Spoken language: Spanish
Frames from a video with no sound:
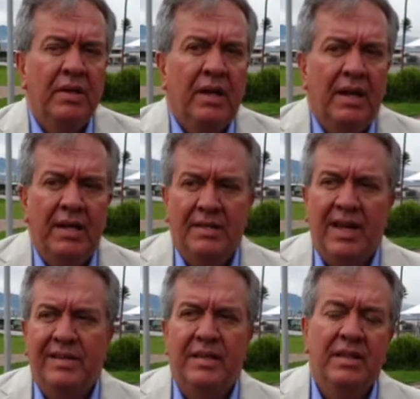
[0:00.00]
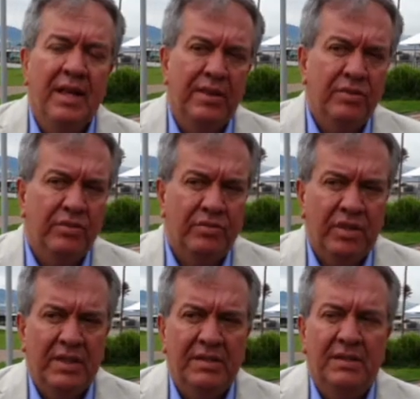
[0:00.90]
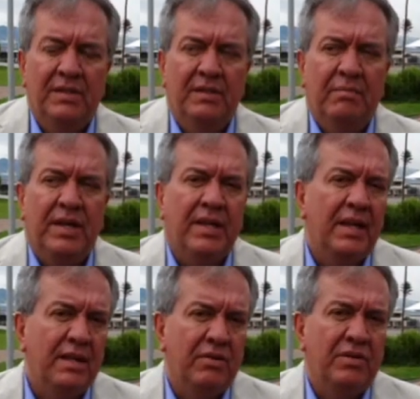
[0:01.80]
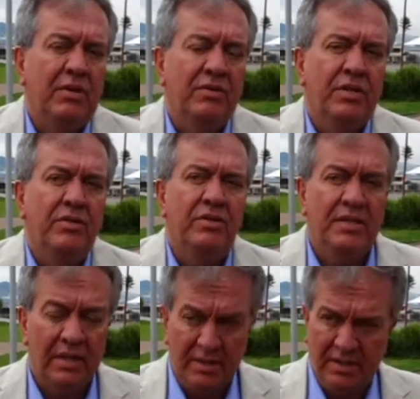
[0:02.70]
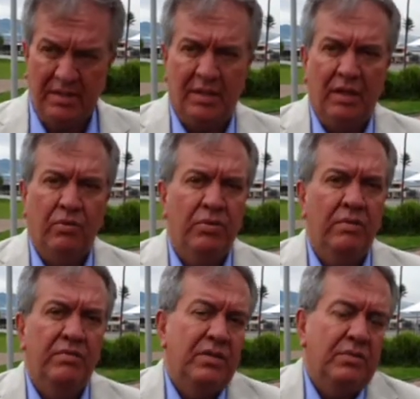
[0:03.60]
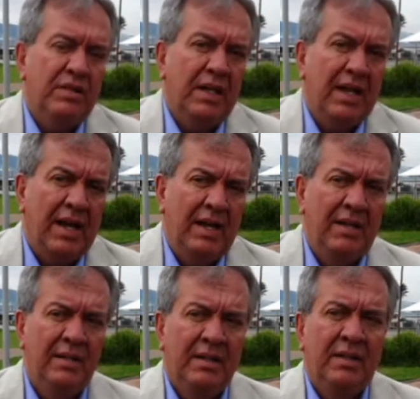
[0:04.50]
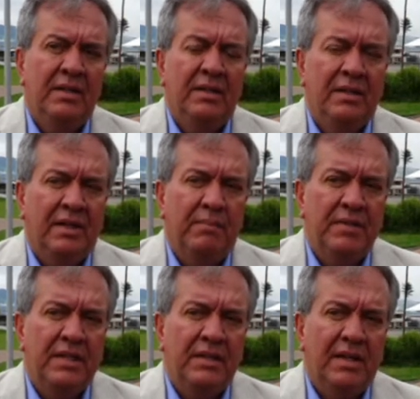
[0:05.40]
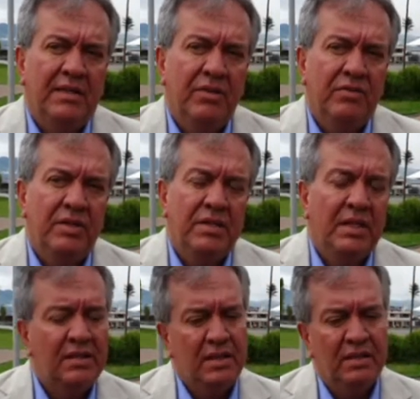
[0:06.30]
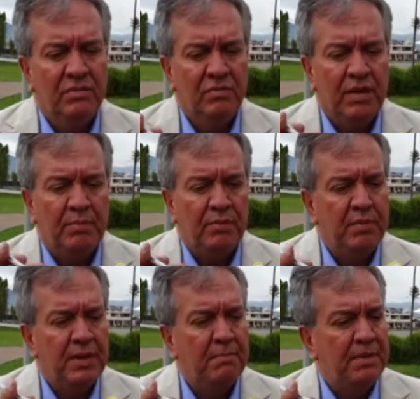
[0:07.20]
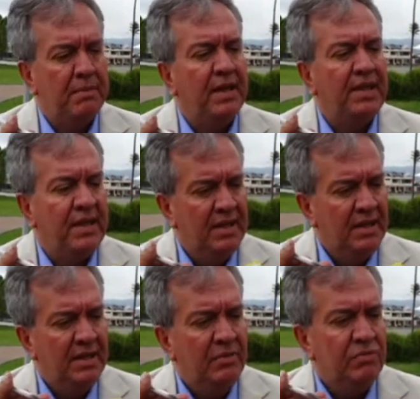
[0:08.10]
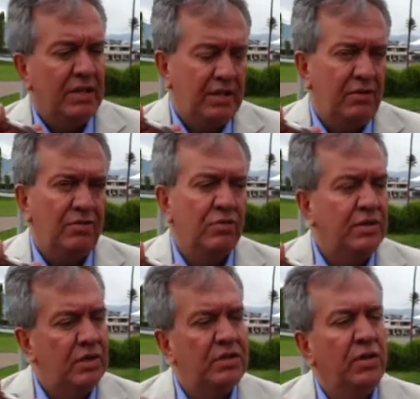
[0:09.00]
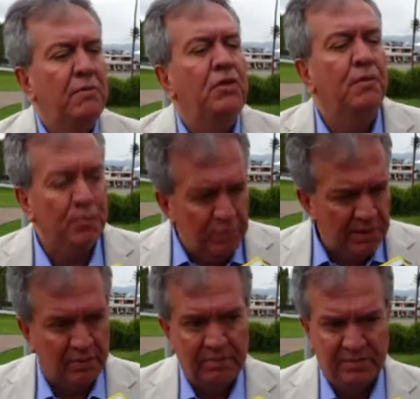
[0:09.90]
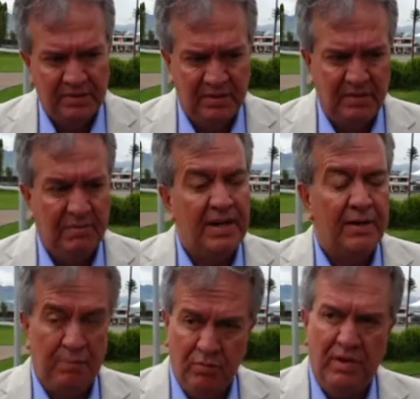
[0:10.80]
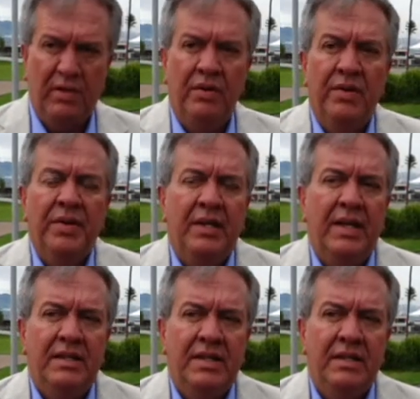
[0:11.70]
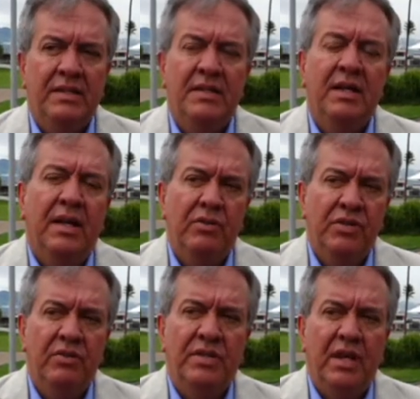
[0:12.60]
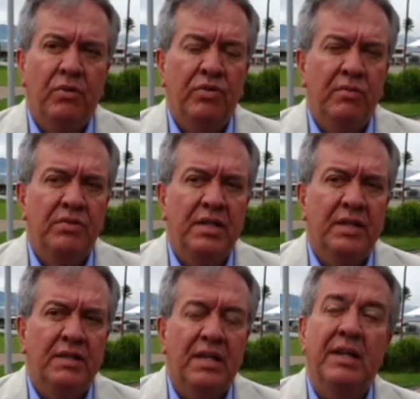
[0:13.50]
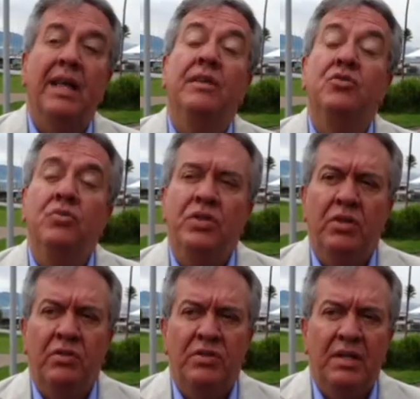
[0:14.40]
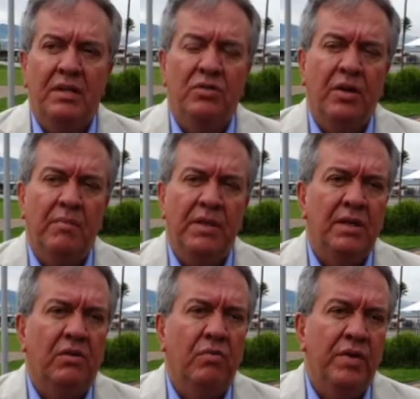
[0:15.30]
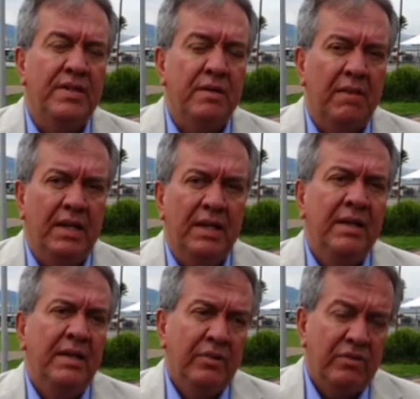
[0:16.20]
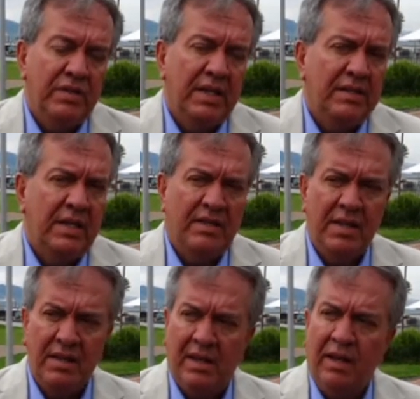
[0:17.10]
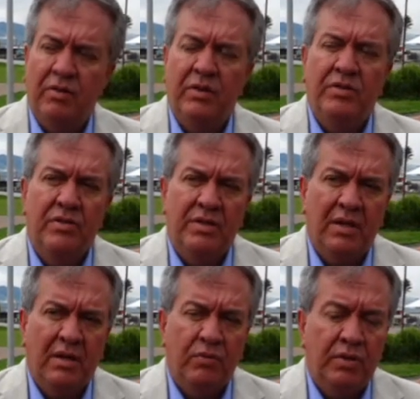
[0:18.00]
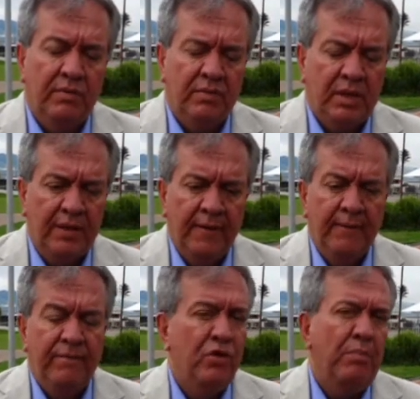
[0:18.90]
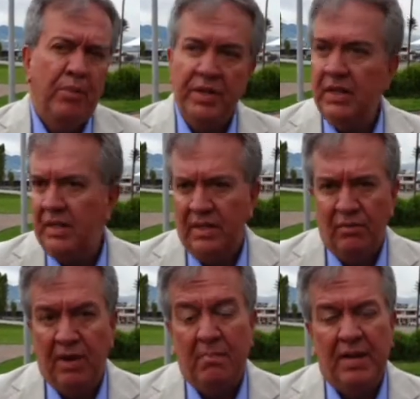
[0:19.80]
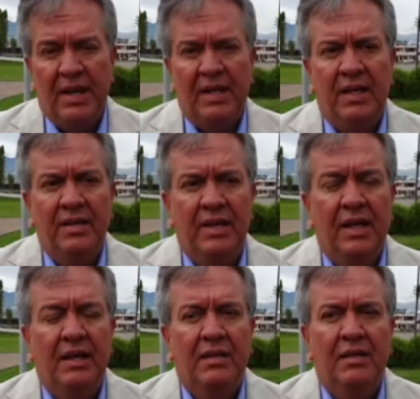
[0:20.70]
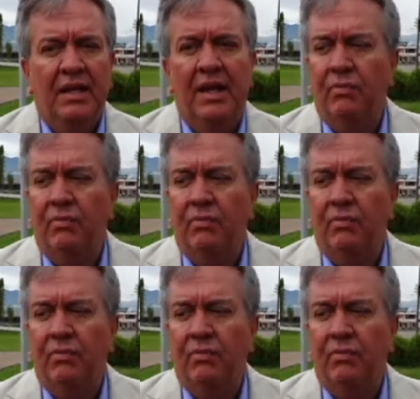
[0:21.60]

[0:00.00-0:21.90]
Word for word: ah, les ha arrendado tres eh, parqueaderos a los señores taxistas ejecutivos. Eso es ilegal, eh, a pesar de que el señor dice este es una propiedad privada. Un ratito es un estacionamiento público, pues, para el público. Y las leyes dicen que los señores ejecutivos tienen que estar en sus sitios y ir solamente con una llamada. Entonces ya se les ha indicado a los señores ejecutivos que no pueden tener una parada en el